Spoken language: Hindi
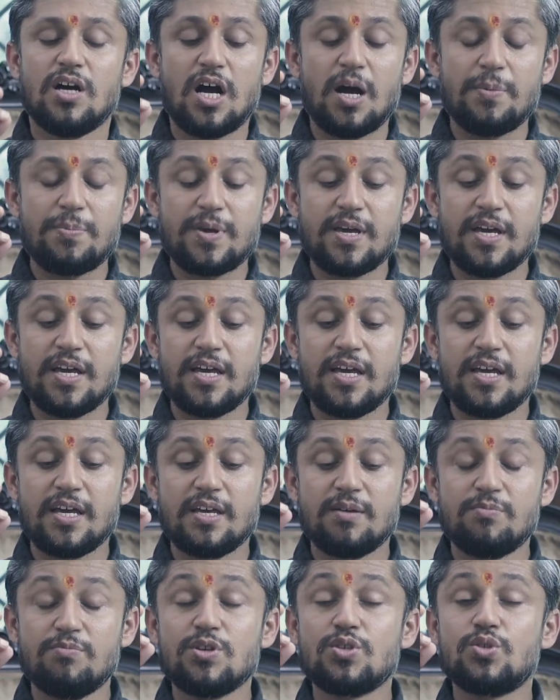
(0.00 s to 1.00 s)

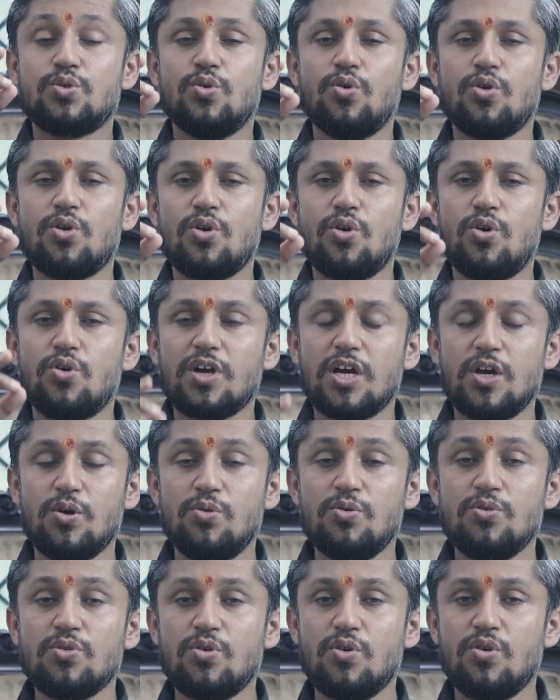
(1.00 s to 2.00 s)
आपके मजदूर लोग हैं
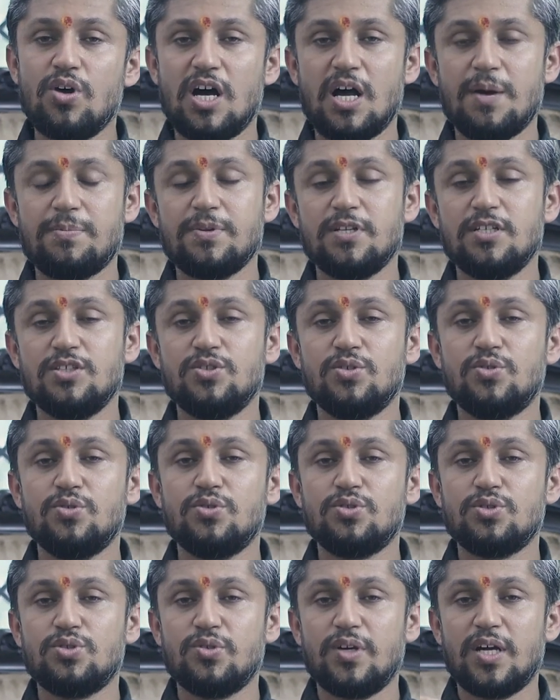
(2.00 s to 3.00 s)
उनको आपने
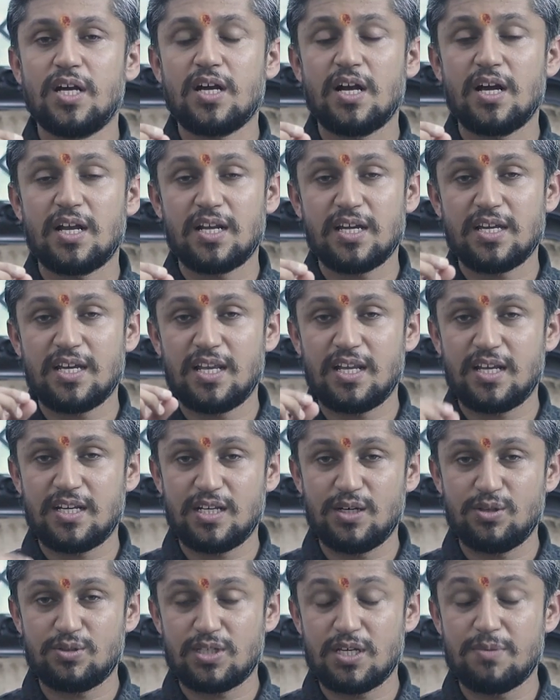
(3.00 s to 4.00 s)
ज़रूर जो है खाना
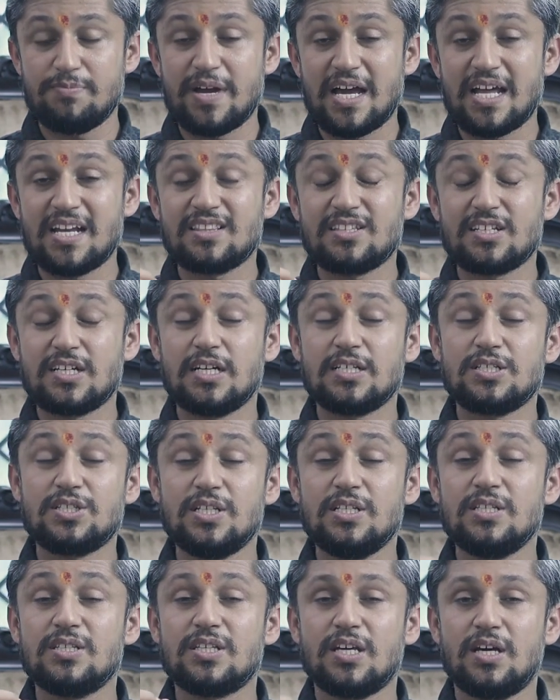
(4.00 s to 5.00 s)
खिलाना होता है मेहनत
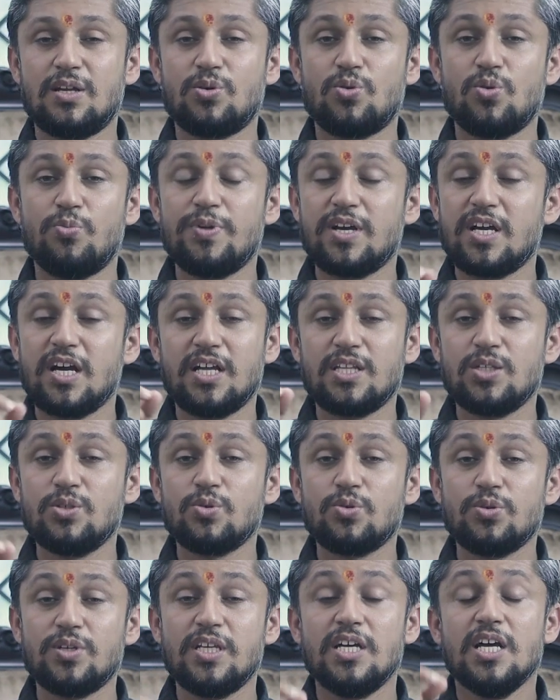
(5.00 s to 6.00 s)
कश इंसान को
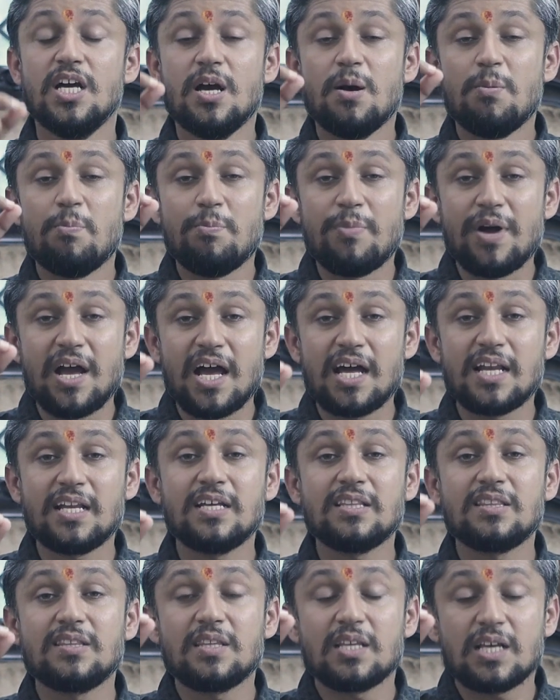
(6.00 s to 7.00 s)
भिखारियों को नहीं
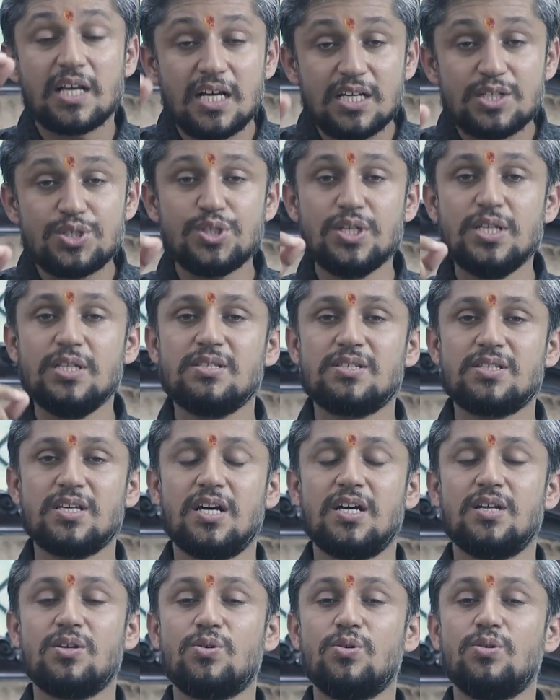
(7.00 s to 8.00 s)
मेहनत कश
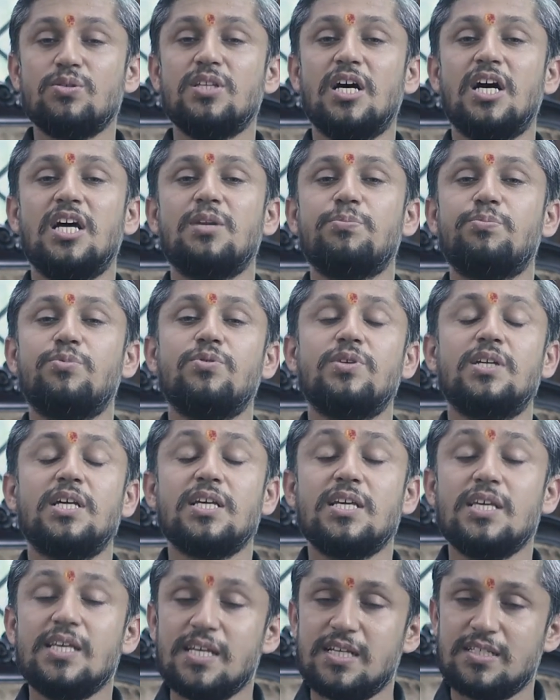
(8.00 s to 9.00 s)
इंसान को दान
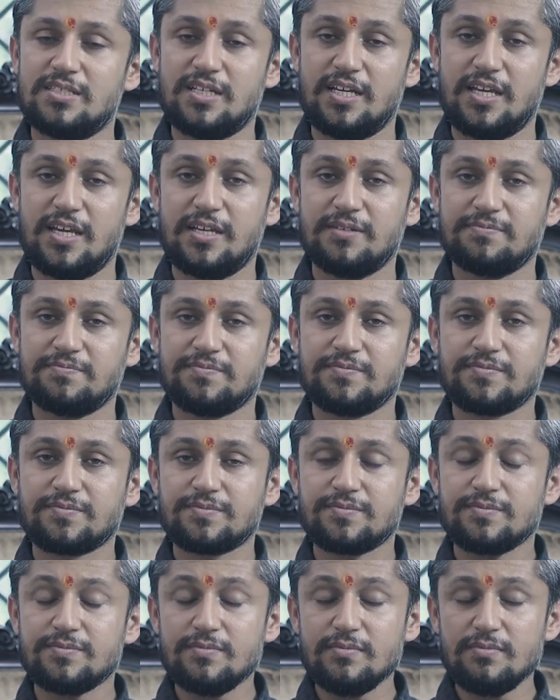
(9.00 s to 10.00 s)
पुण्य किया
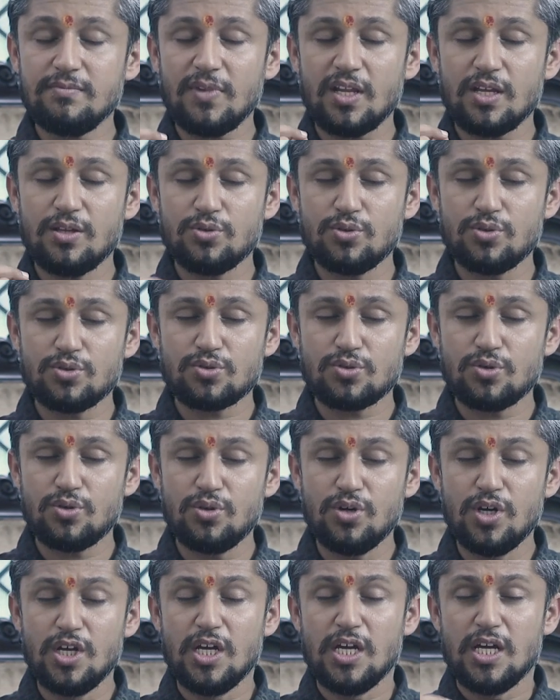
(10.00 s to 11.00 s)
जाए दोस्तों